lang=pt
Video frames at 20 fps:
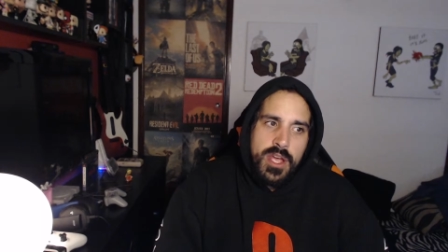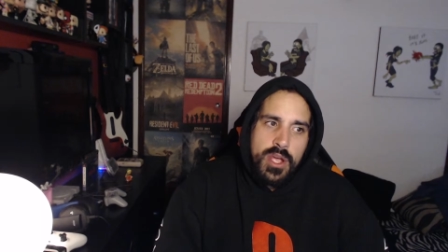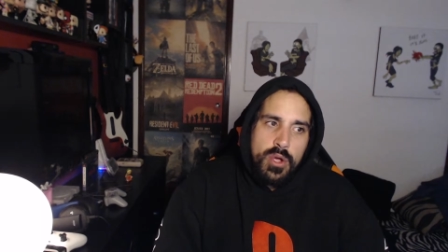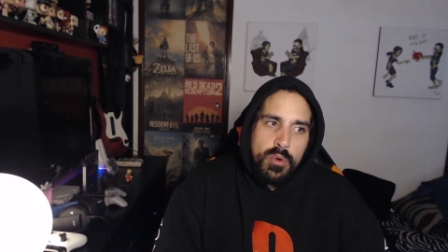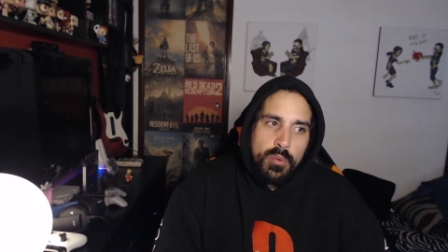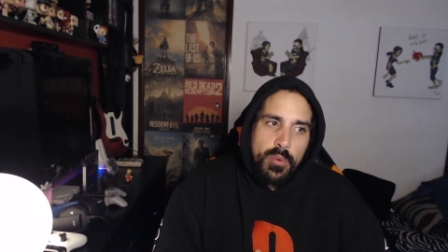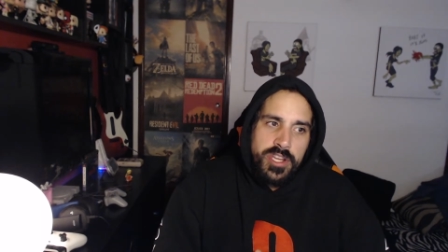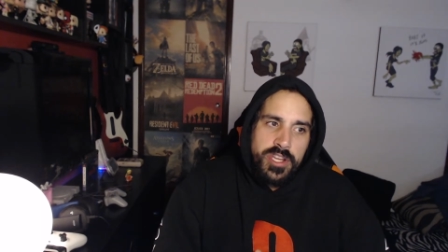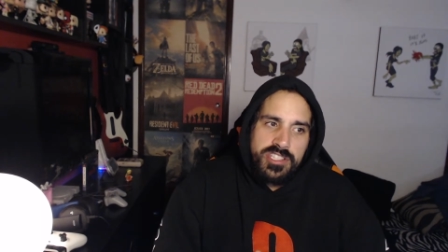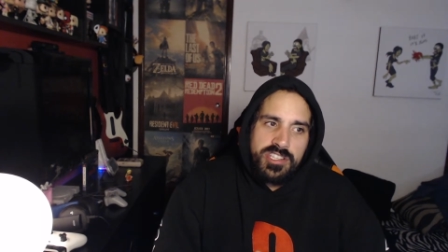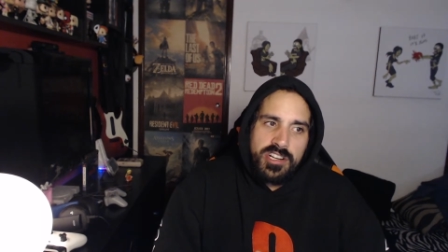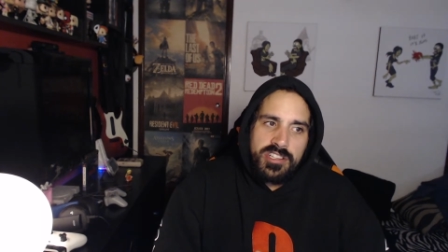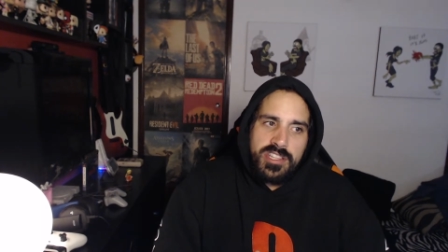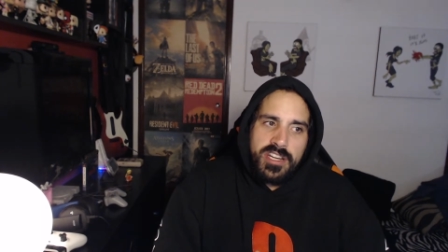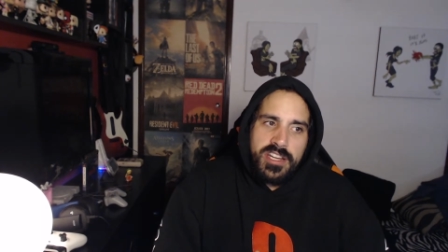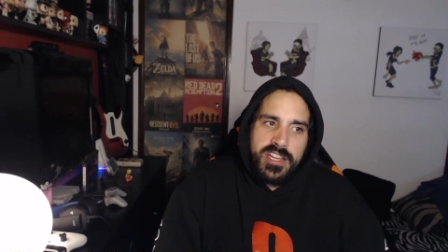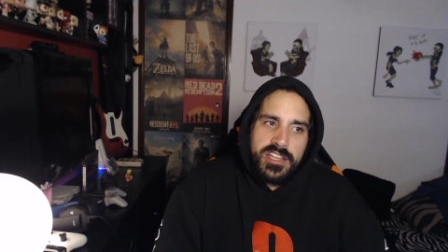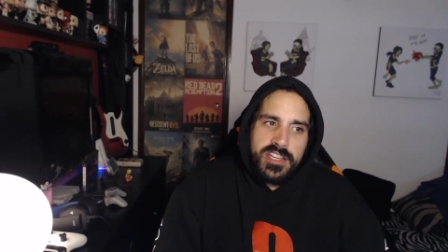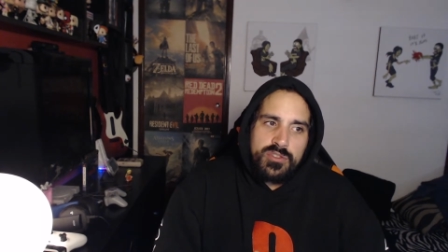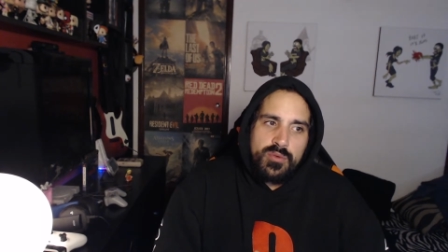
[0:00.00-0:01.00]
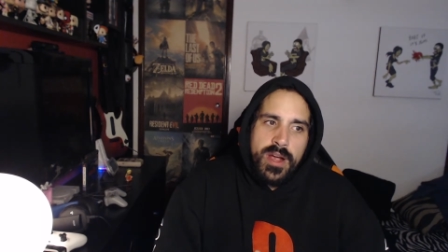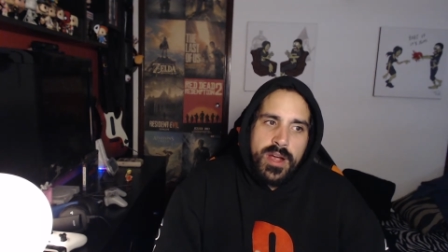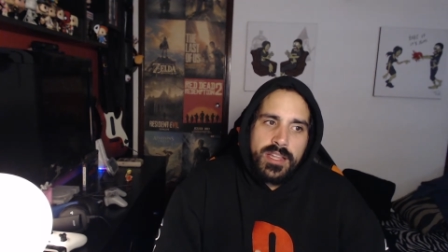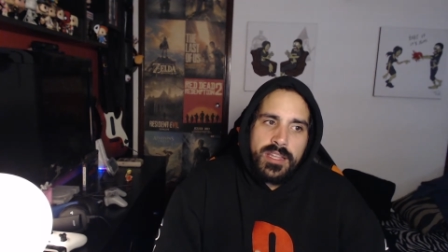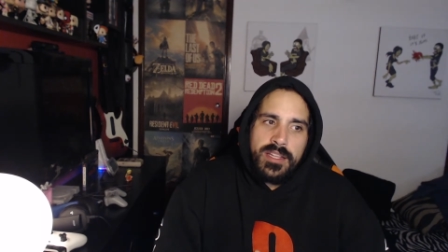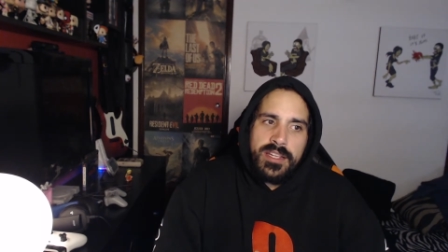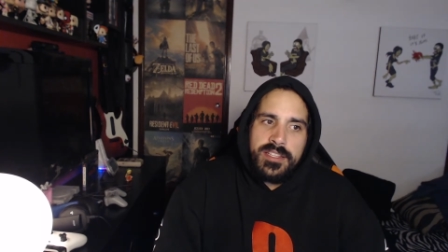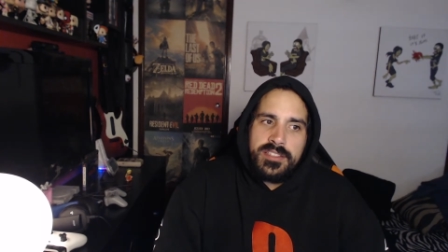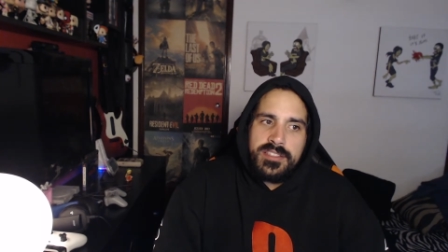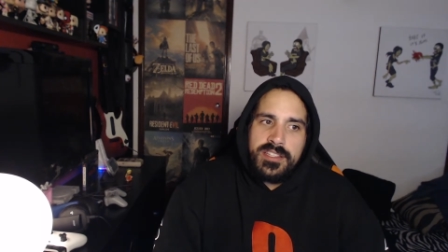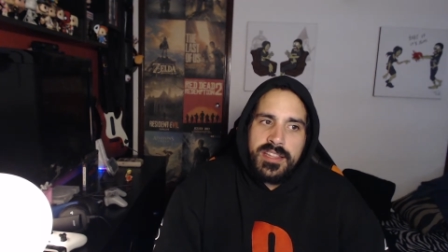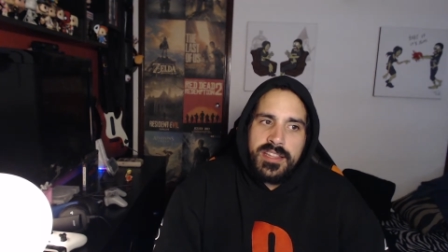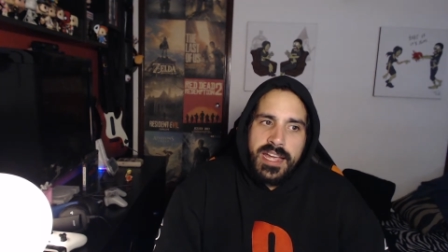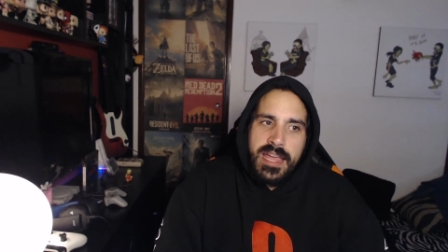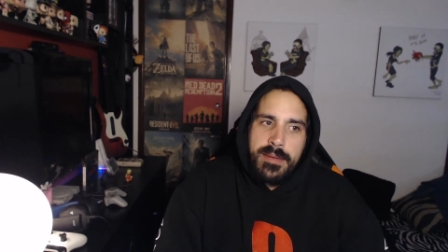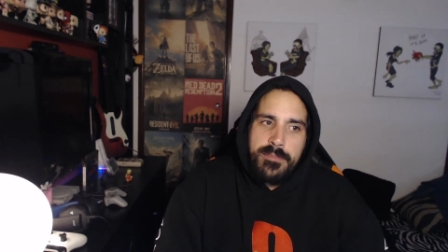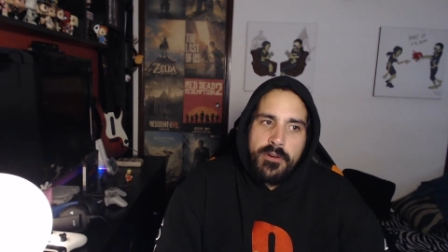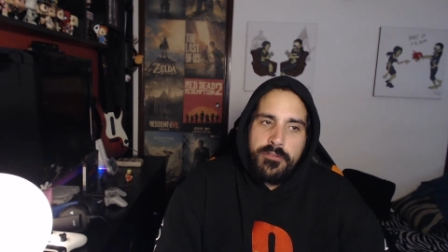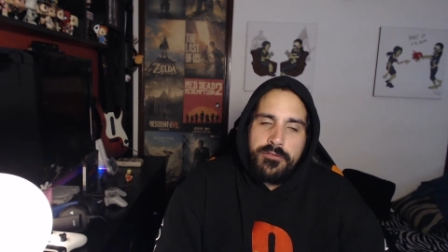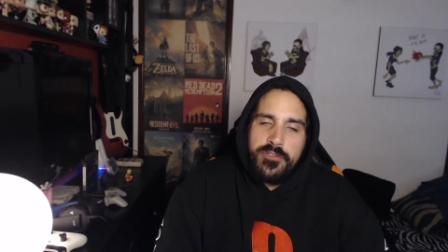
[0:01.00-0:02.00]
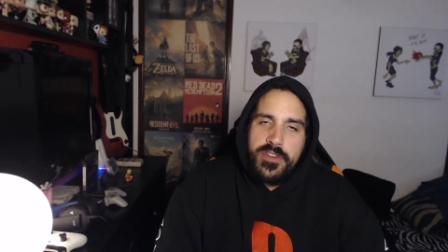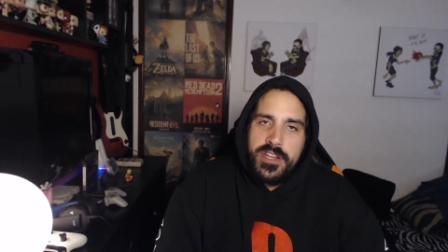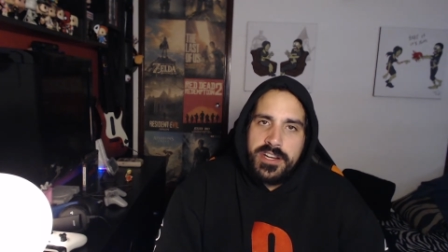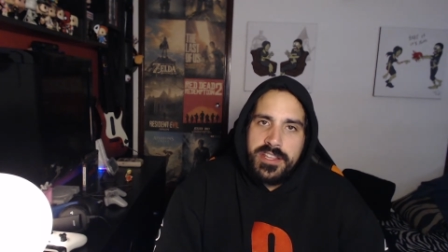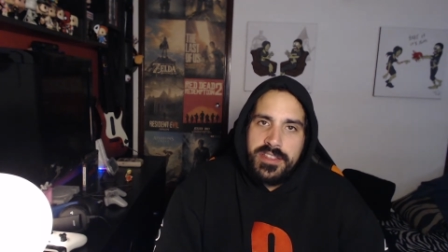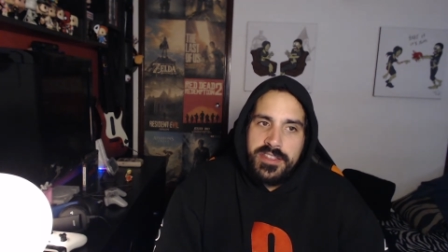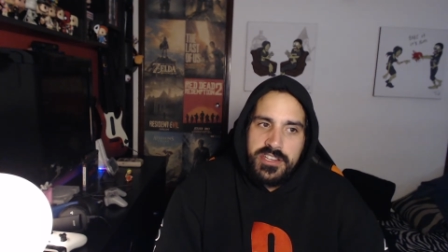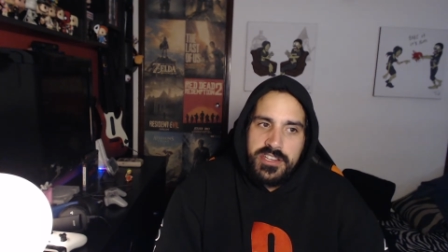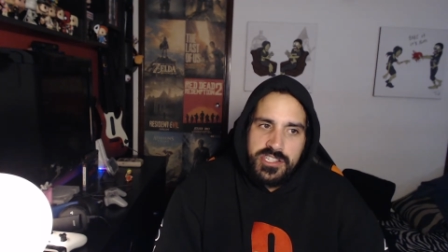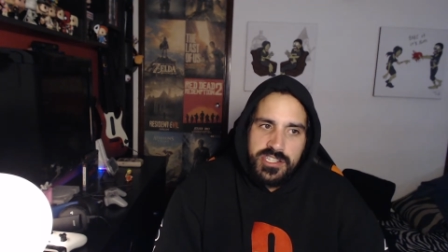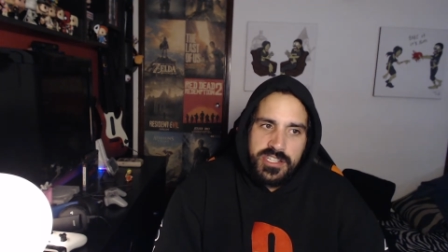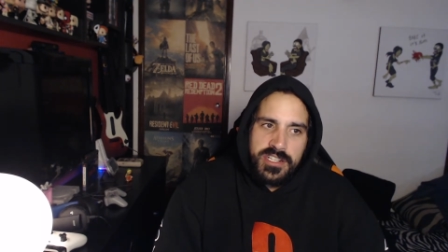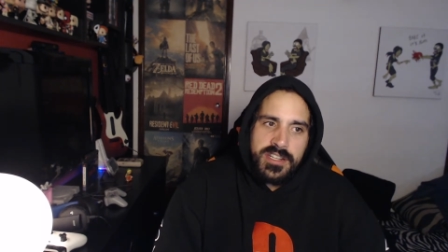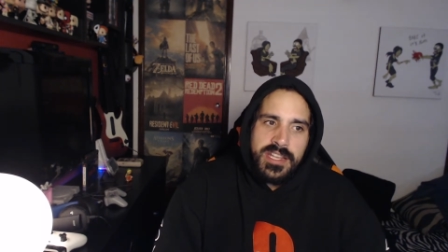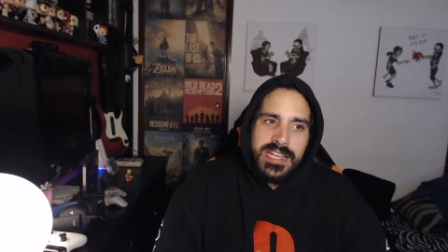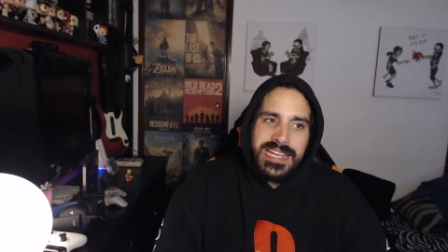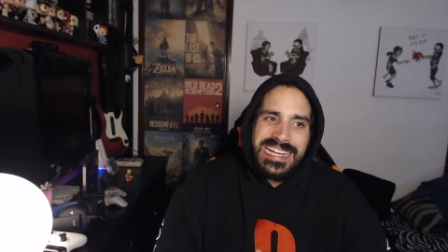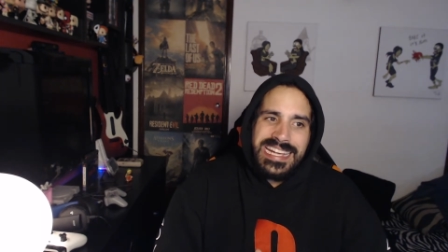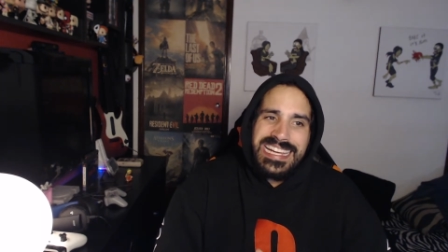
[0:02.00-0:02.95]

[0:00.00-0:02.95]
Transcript: Witcher 3 Wild Hunt da Game of Year Edition